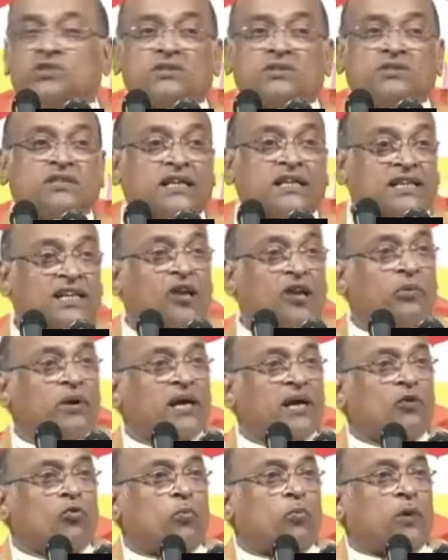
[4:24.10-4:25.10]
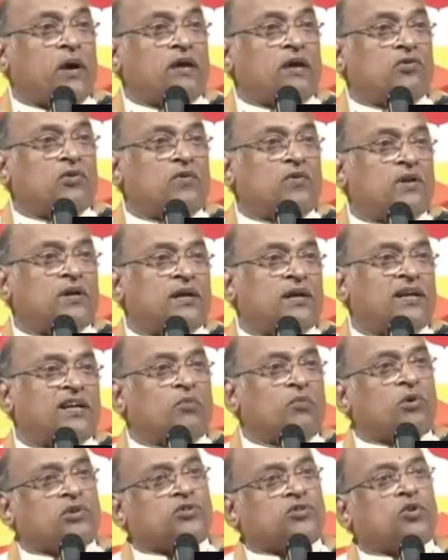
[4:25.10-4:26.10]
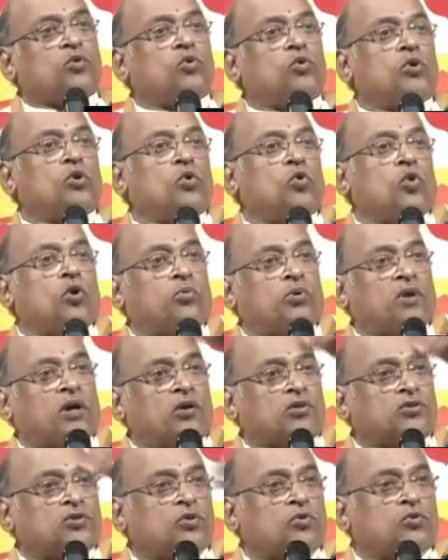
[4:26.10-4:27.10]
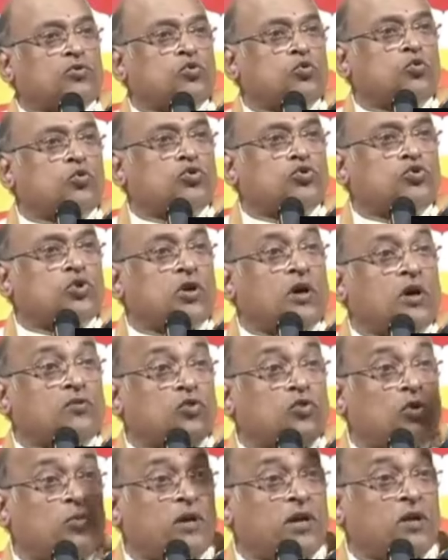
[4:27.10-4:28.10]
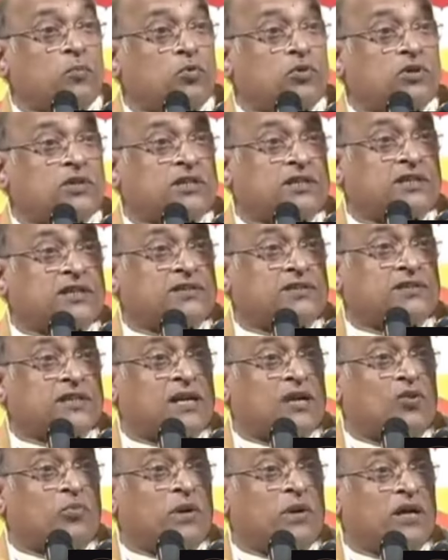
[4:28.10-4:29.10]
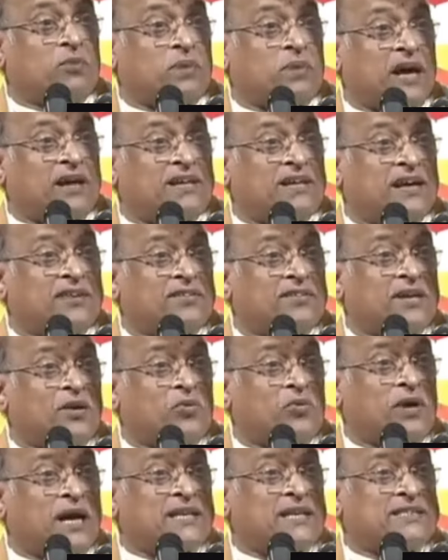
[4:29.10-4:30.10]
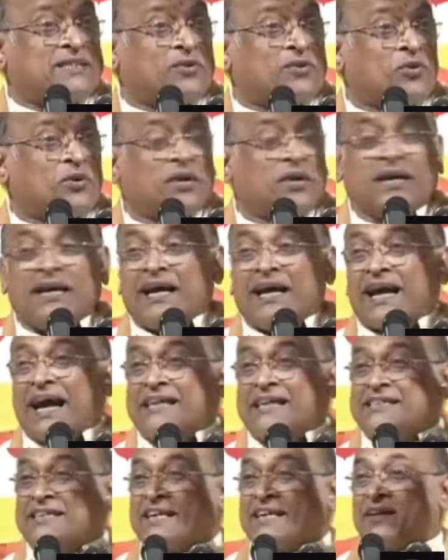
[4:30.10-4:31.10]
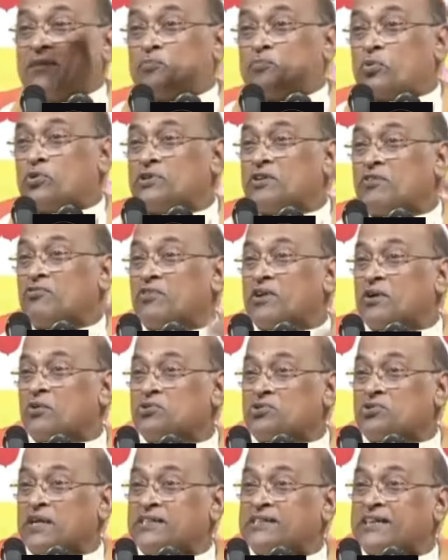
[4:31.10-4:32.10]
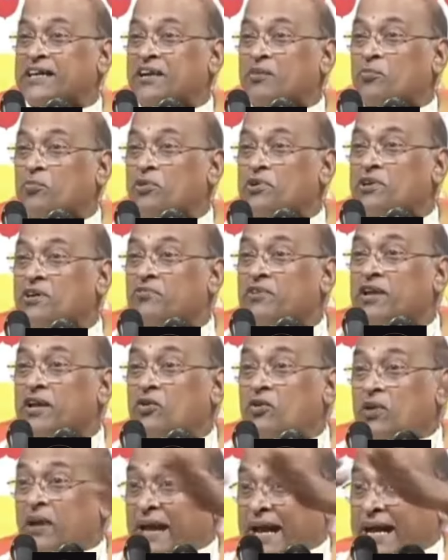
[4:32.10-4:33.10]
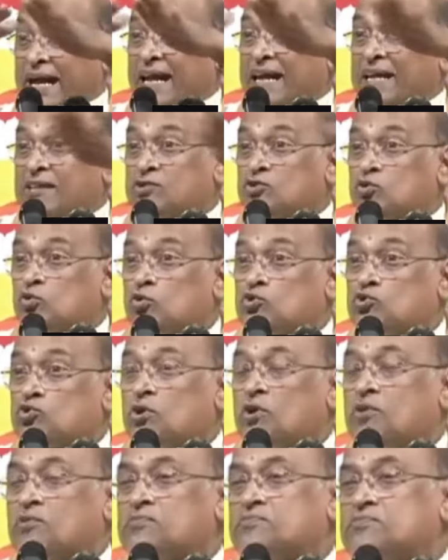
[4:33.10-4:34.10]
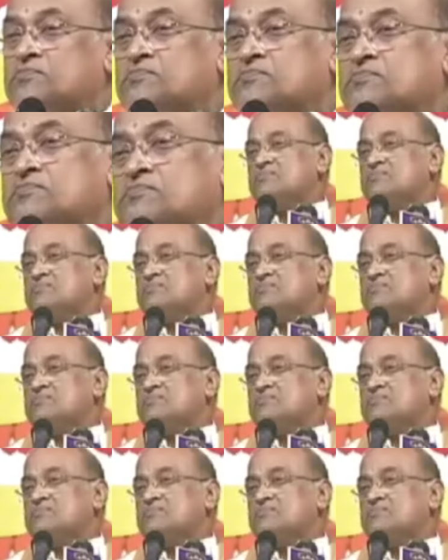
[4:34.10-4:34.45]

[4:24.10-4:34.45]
కొంచెం జటిలమైన ఉపాయం ఏమిటంటే మొత్తం గుళ్ళు గోపురాలు తిరుగుతూ కూర్చోవడం అందులో మళ్ళీ పుణ్యక్షేత్రాలు మళ్ళీ ప్రాధాన్యాలు కాశీకి కాశీకి పుణ్యం వేరు శ్రీశైలం పుణ్యం వేరు లెక్కలేస్తూ కూర్చోవడం